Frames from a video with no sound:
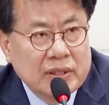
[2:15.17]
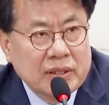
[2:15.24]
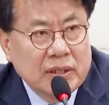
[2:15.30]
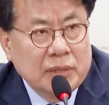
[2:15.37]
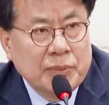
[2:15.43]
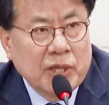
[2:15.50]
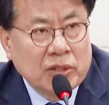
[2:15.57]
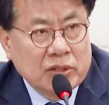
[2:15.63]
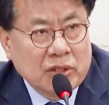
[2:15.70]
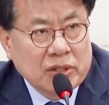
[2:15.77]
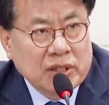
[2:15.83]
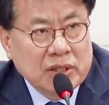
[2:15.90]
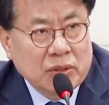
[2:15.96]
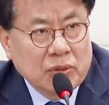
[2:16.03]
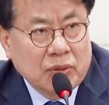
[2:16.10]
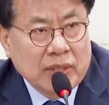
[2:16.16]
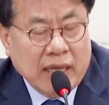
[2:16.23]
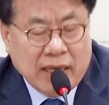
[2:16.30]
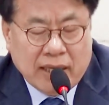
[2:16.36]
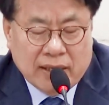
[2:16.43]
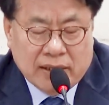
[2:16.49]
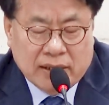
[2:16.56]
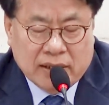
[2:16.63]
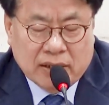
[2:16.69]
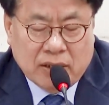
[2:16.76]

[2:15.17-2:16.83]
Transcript: 의병정신으로 나라를